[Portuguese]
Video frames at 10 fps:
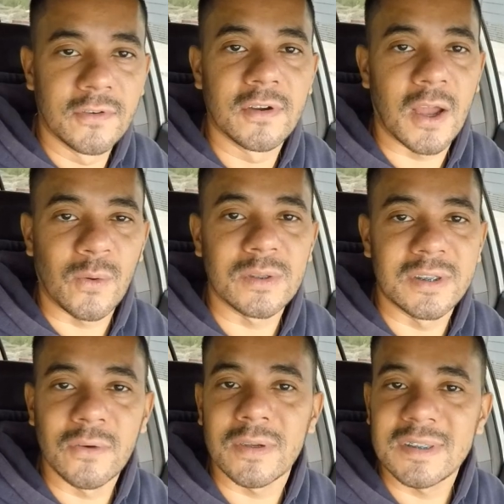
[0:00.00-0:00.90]
Foi o que
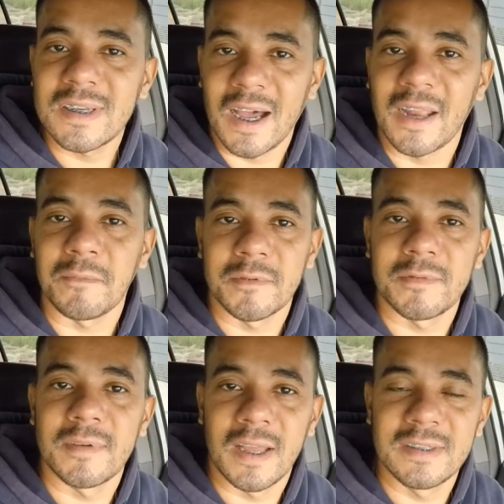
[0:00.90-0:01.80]
aconteceu com esse cara, meu.
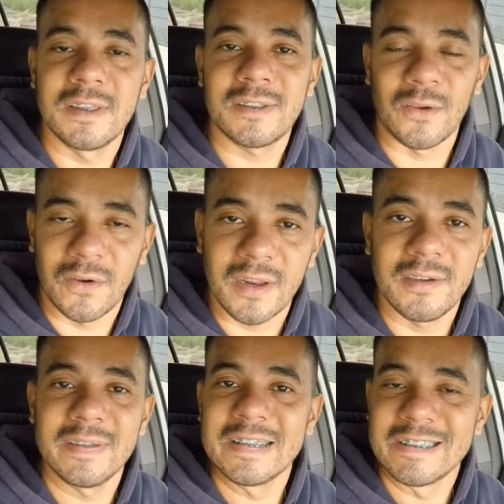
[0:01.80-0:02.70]
Essa
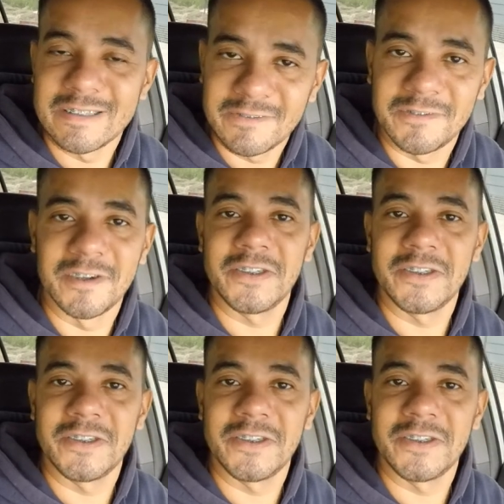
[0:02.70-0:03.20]
história foi